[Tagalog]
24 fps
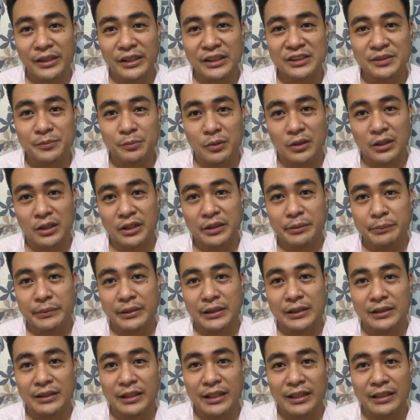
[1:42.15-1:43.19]

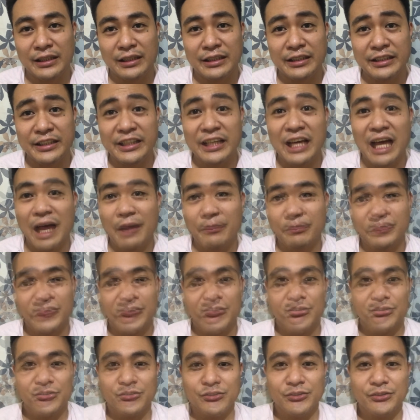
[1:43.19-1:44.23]
experiment and then
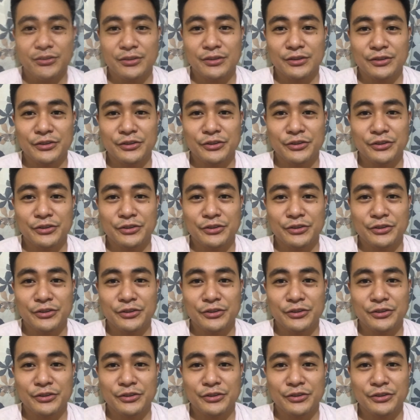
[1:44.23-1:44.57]
i-update ko kayo.